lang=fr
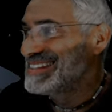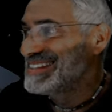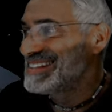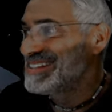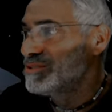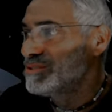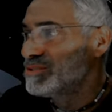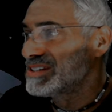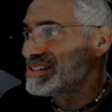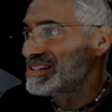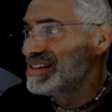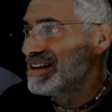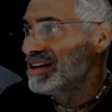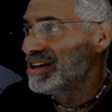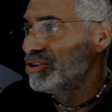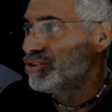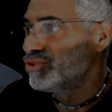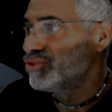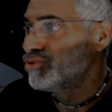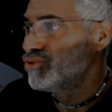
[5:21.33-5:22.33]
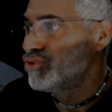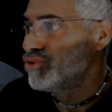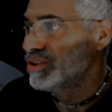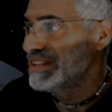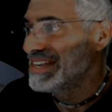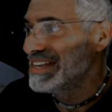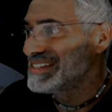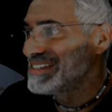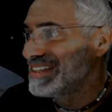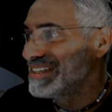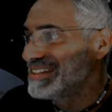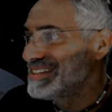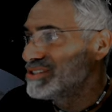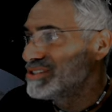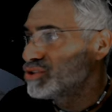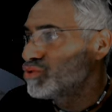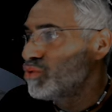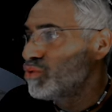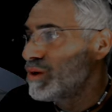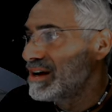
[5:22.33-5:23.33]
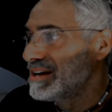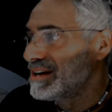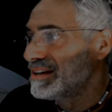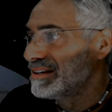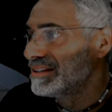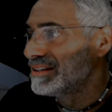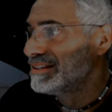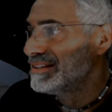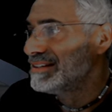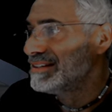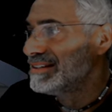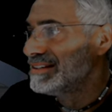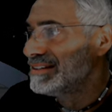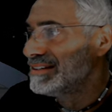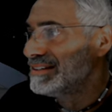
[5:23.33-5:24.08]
Si on s'en retourne à cette histoire